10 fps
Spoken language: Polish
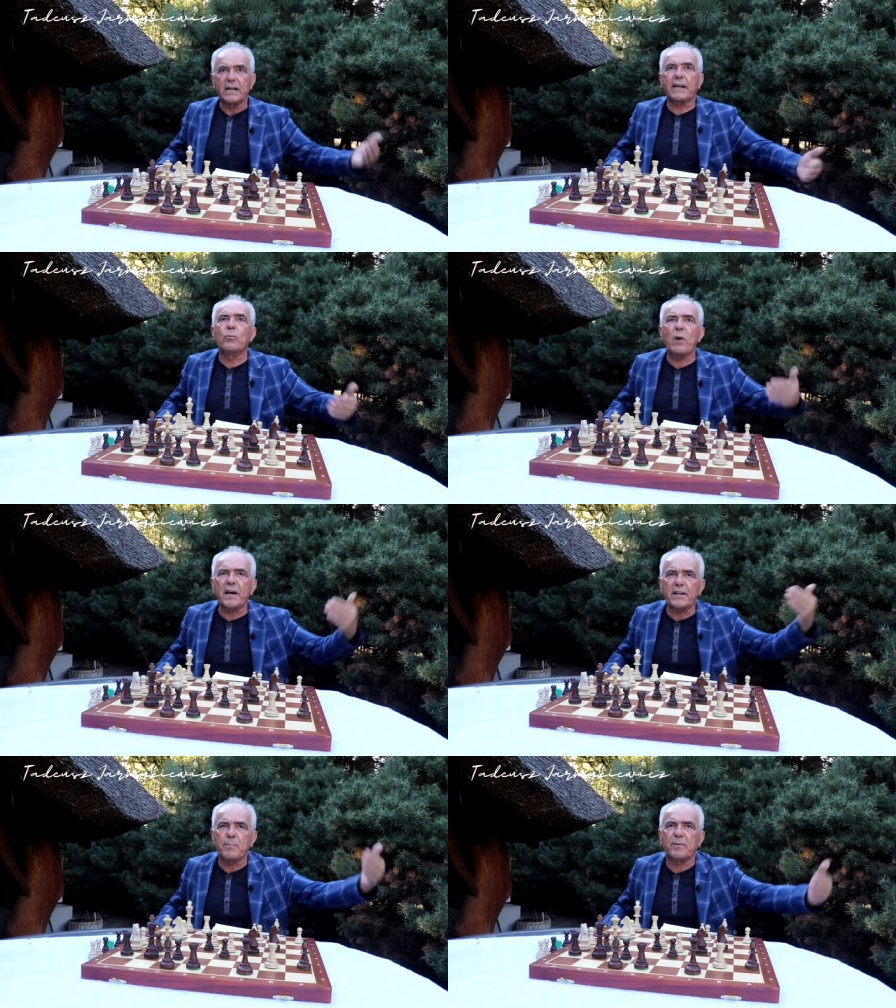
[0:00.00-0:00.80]

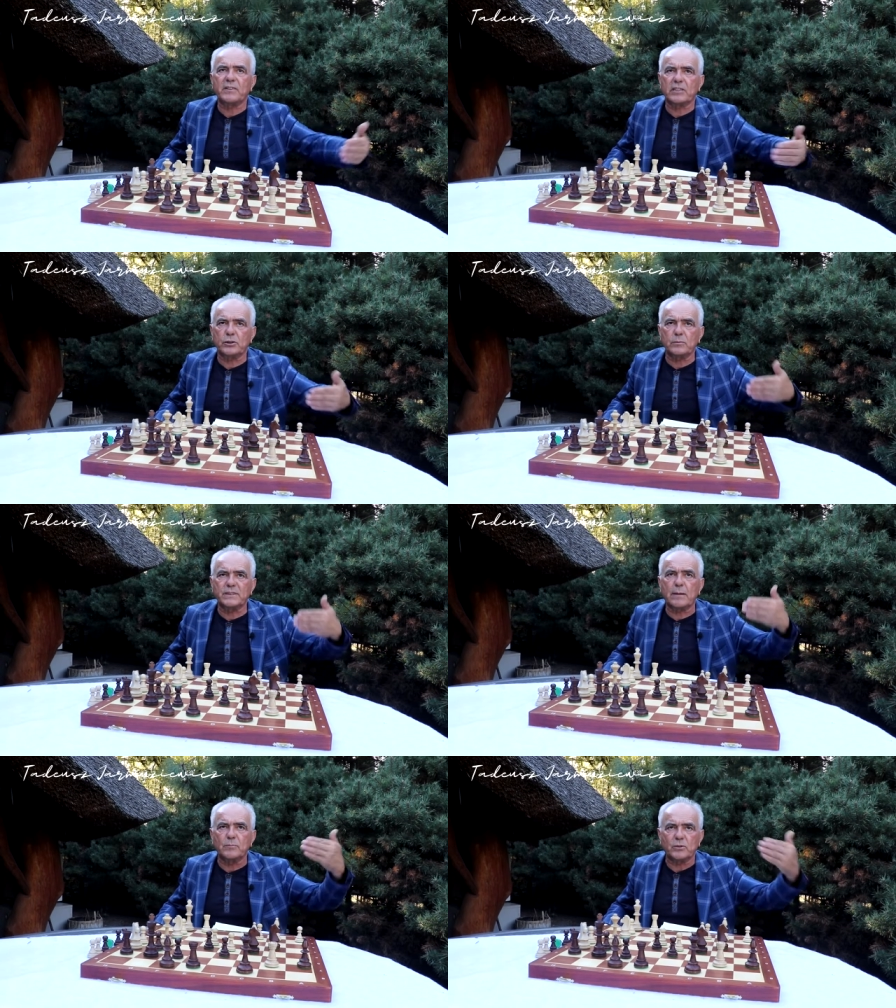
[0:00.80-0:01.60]
Regularnie powtarza
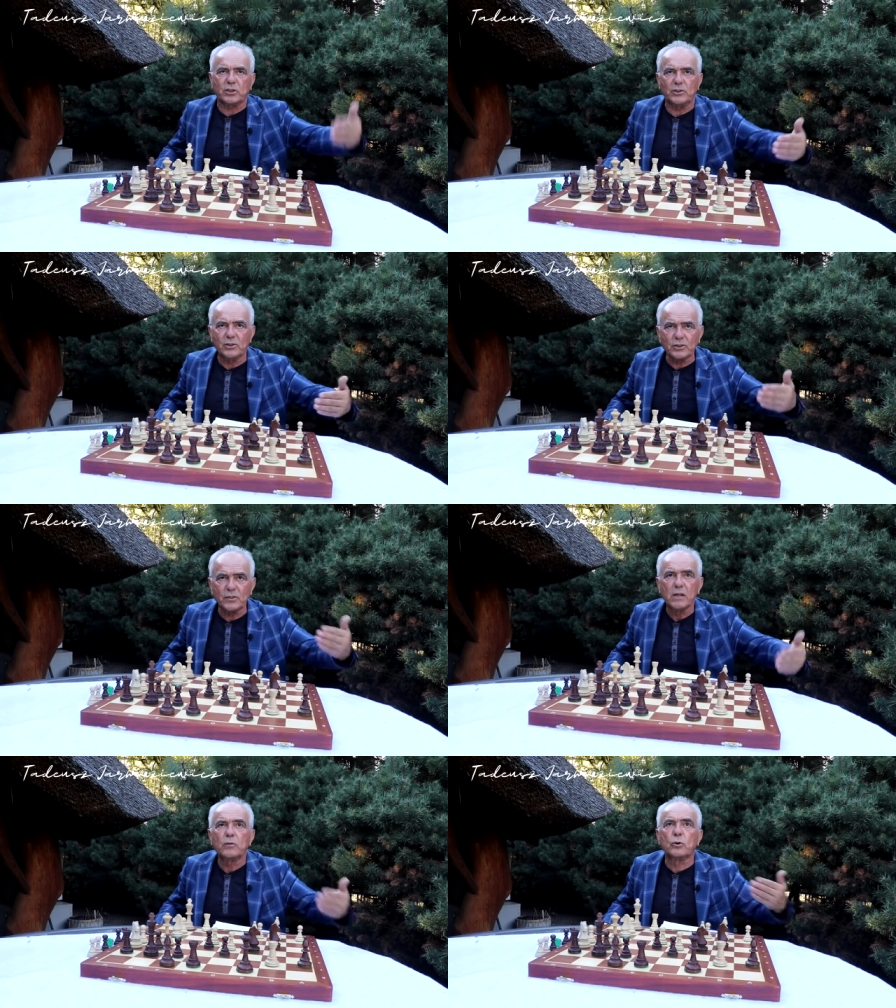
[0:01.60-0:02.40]
tą samą
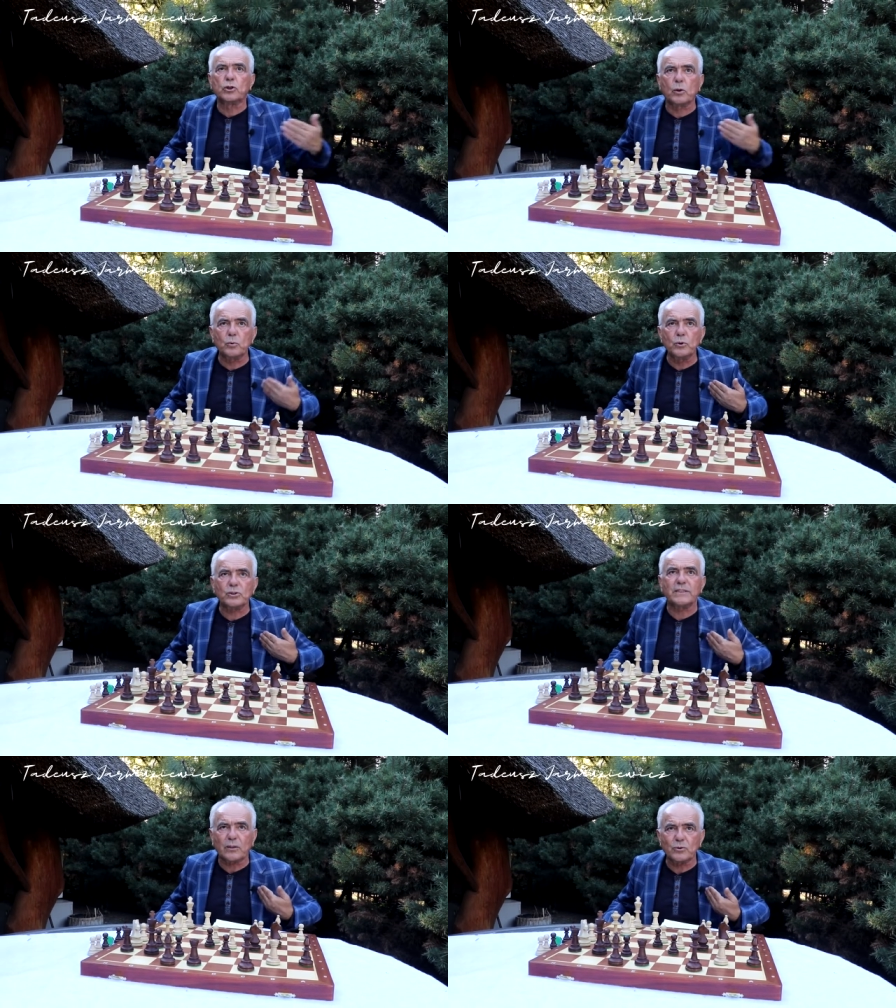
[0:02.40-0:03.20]
czynność,
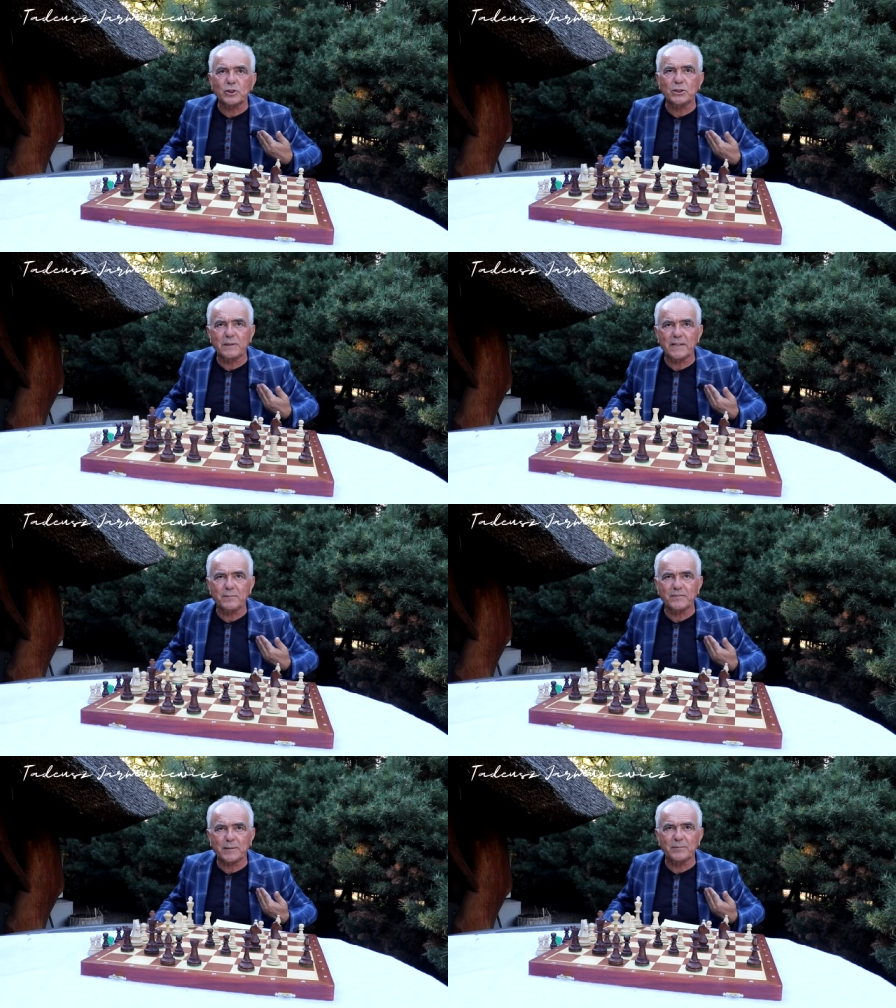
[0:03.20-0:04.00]
oczekując na to, że siła
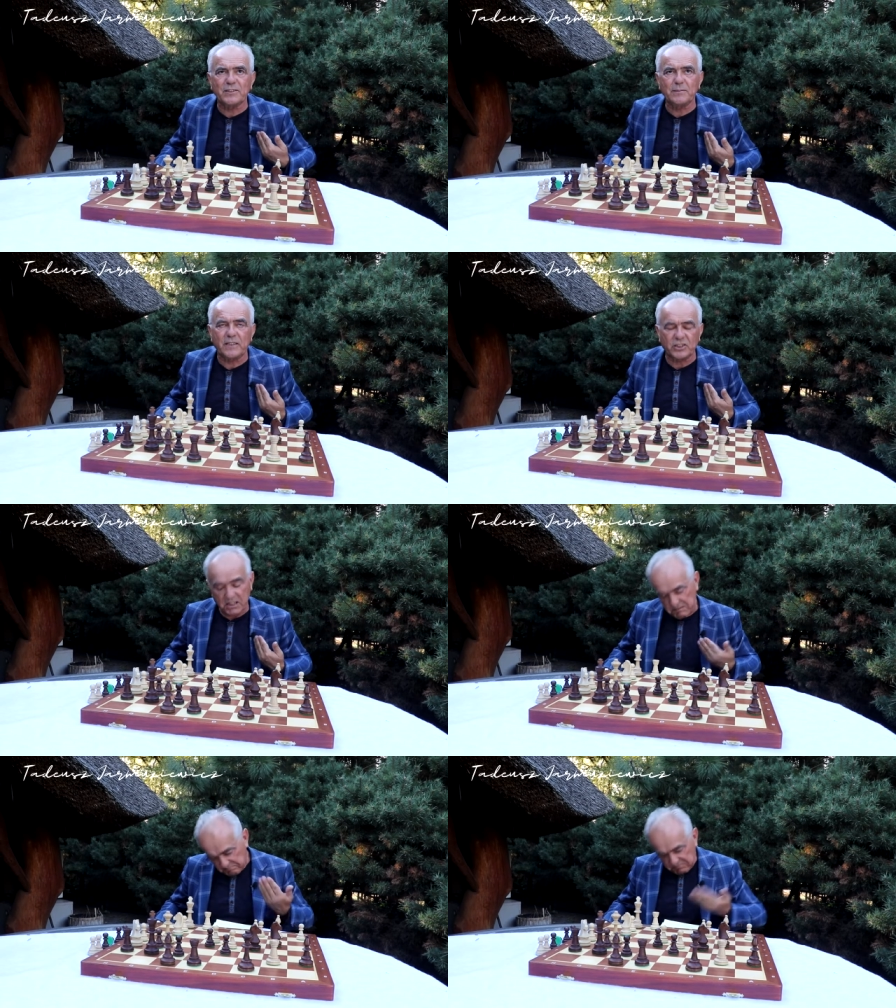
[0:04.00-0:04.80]
nabywcza będzie
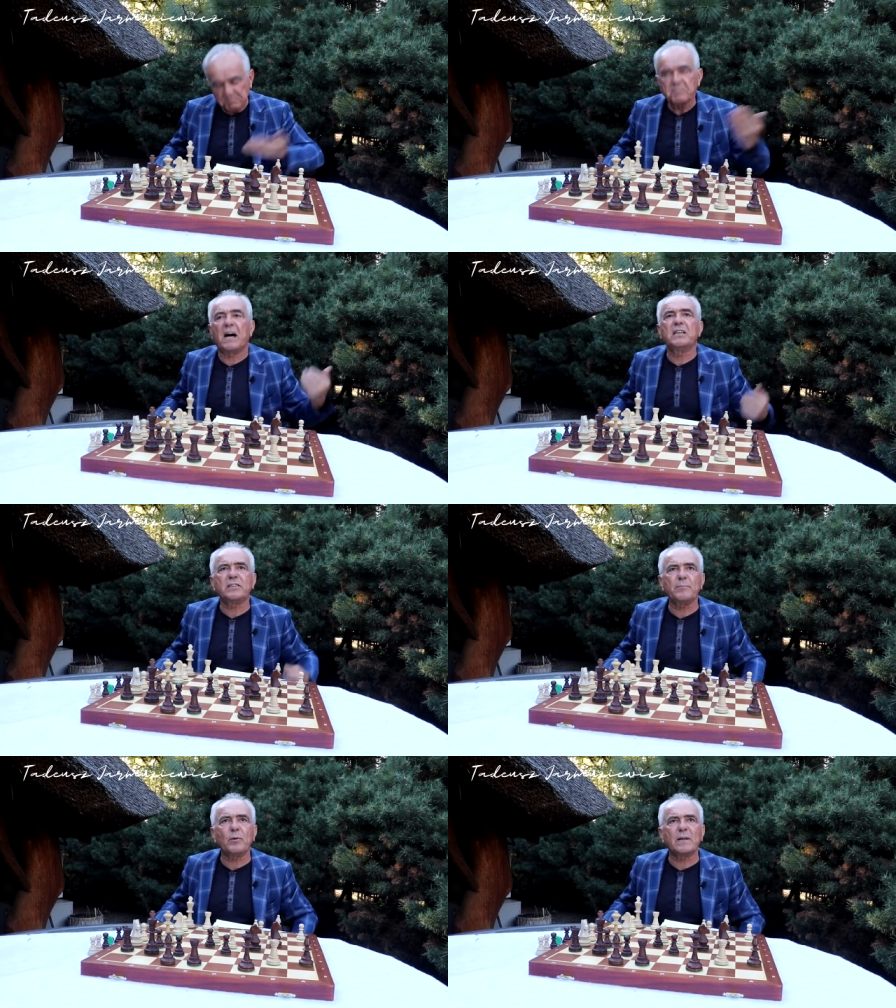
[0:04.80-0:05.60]
mniejsza.
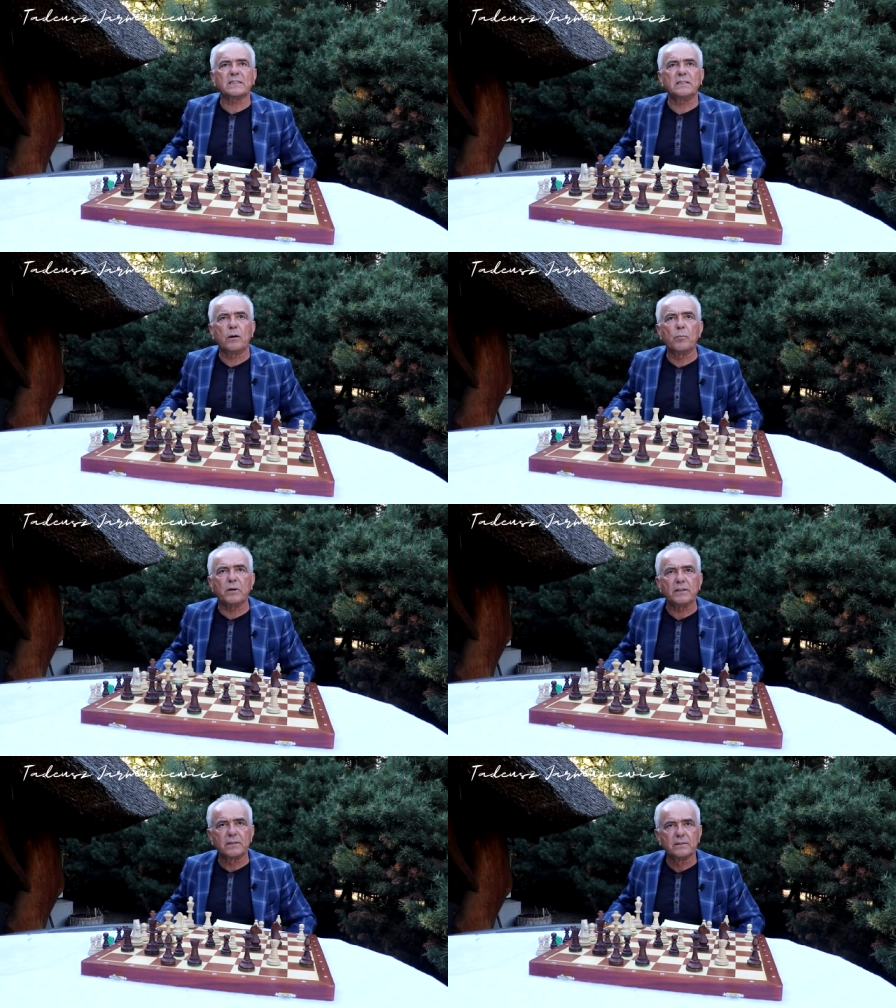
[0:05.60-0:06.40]
Einstein miał rację,
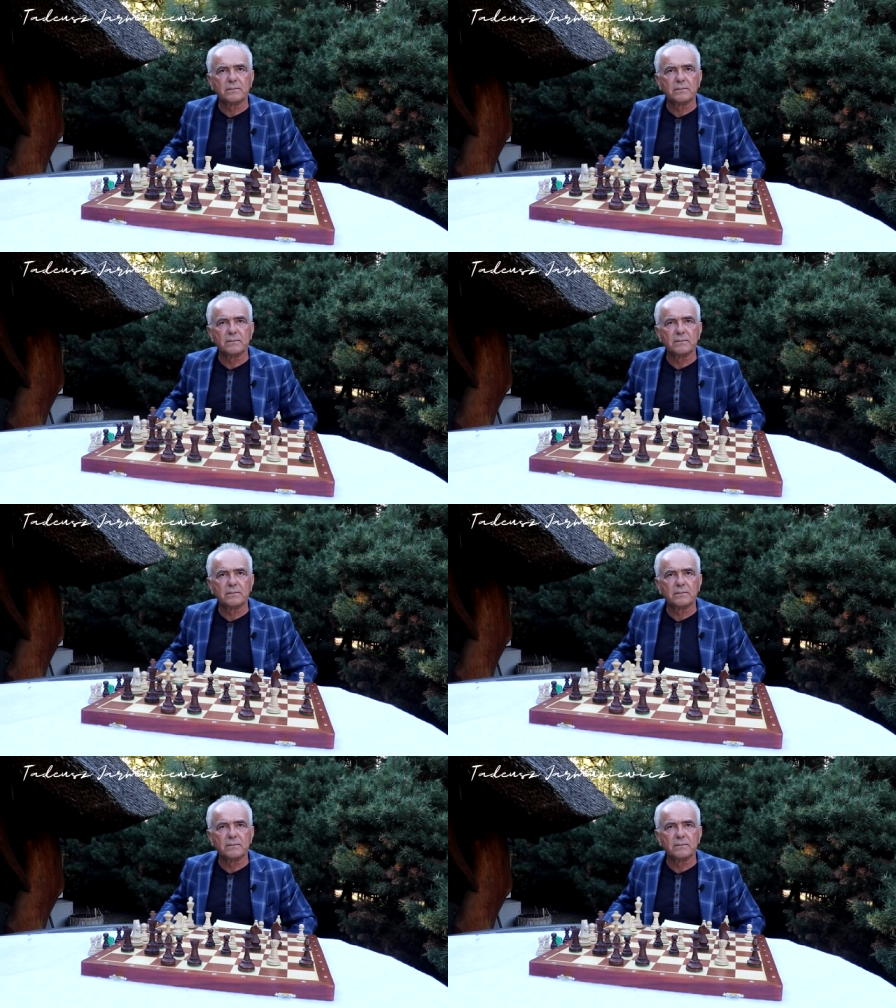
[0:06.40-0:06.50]
obłęd.